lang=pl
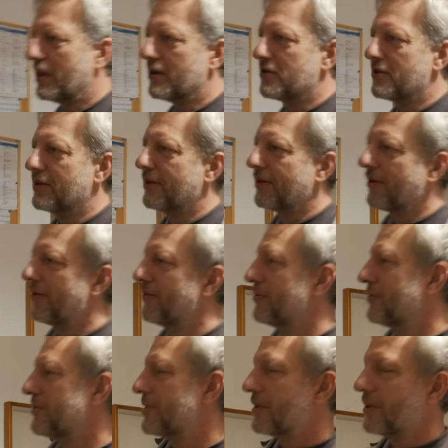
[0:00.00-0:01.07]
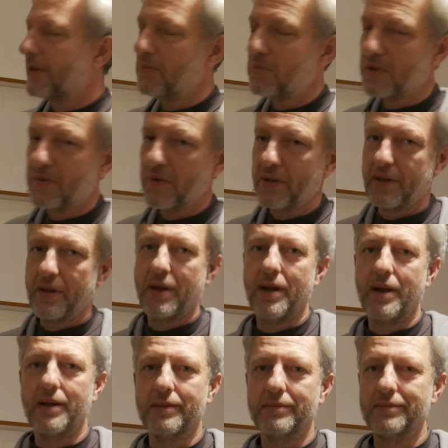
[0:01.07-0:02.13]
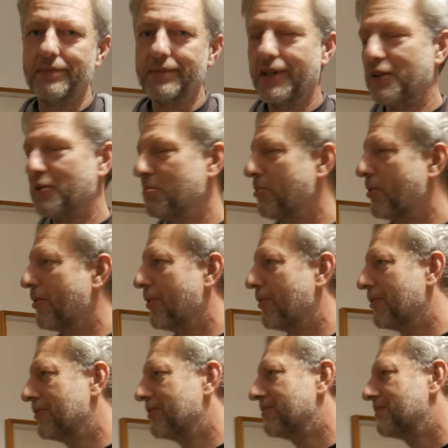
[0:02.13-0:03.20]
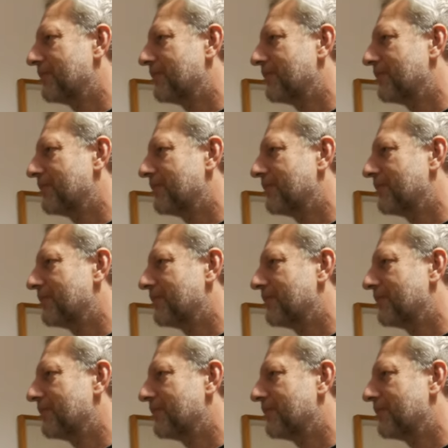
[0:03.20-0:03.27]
zależy tylko i wyłącznie na przykład na tanim pokoju.